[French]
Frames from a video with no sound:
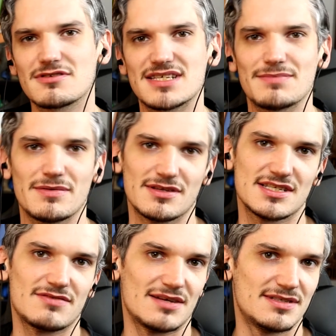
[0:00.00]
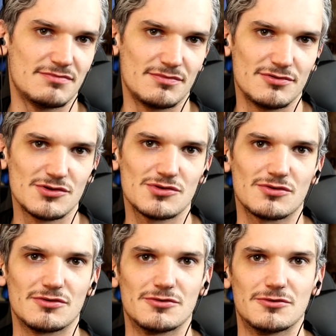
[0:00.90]
parce que ça permet d'en savoir un petit peu plus
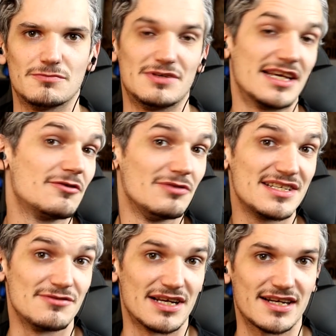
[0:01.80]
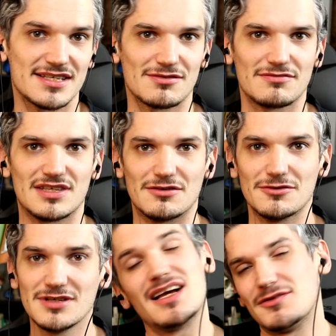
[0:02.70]
sur les coulisses de la création de
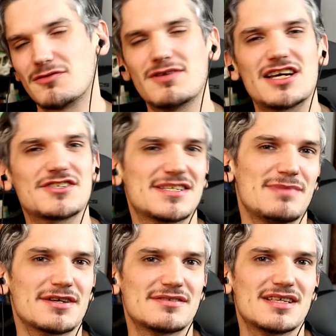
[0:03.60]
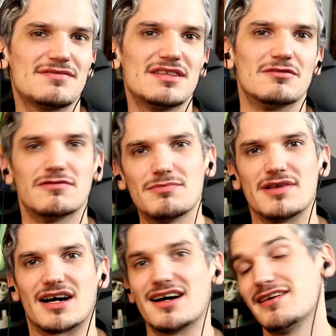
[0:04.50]
vidéos. Donc voilà, j'espère que cette vidéo vous
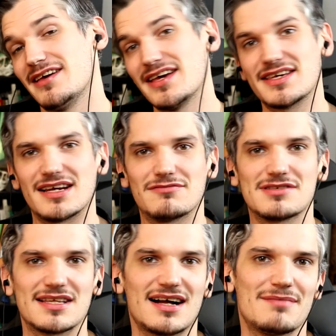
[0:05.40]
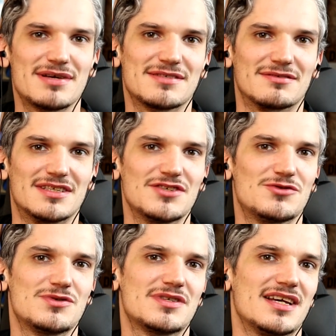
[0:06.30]
plaira, et qu'elle vous aidera à patienter
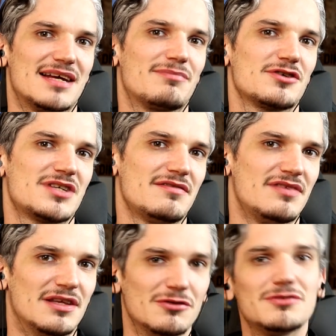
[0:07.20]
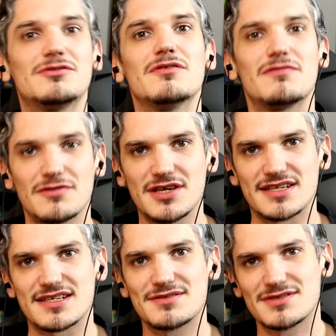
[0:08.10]
jusqu'à la prochaine vidéo de
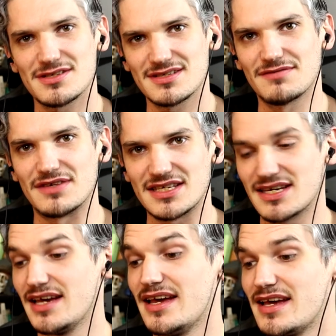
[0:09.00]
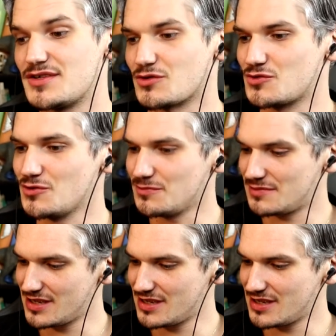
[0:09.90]
vulgarisation scientifique. Sur ce,